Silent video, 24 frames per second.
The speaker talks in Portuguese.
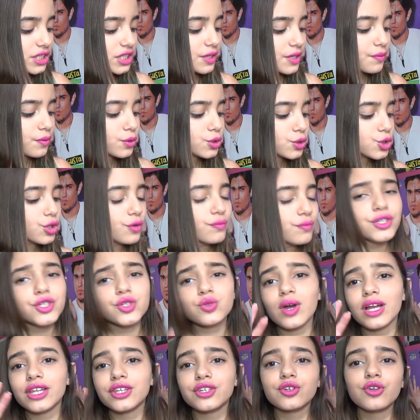esse livro custou
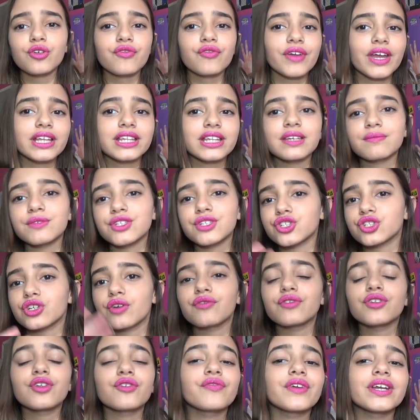R$24,90,
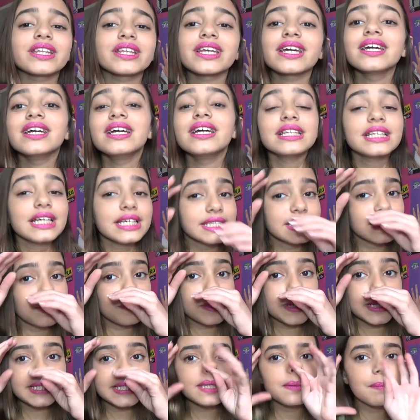R$29,90. Tá
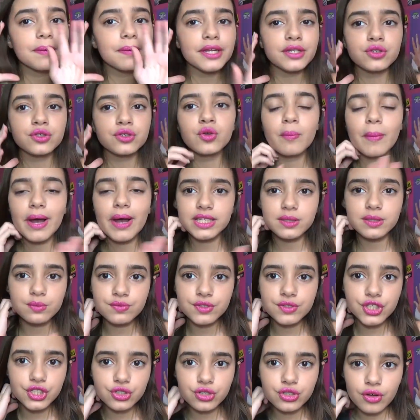sempre nesse preço, no
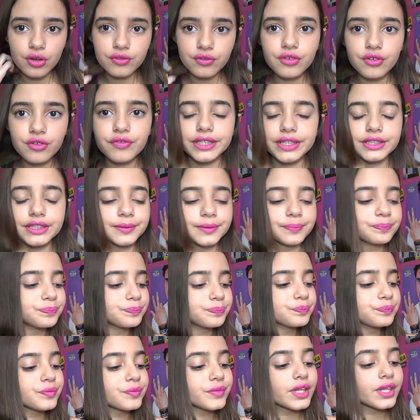máximo R$29,90.
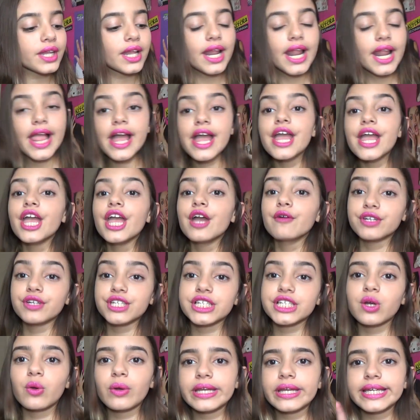Eu vou
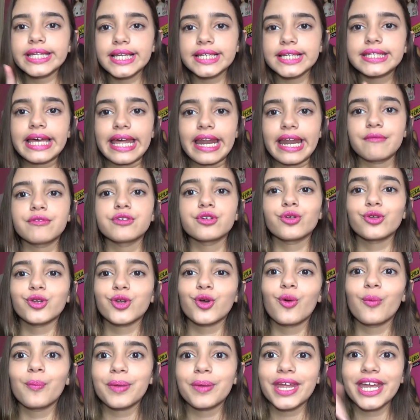deixar o link da Saraiva de onde
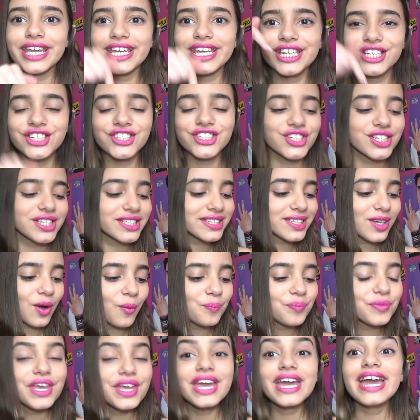eu comprei aqui na descrição.
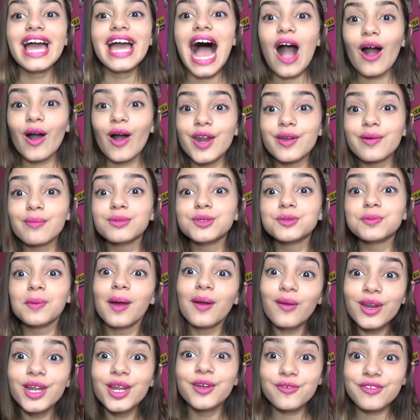Agora vamos
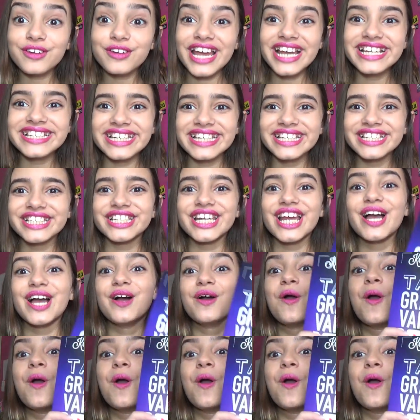para o livro, né, gente?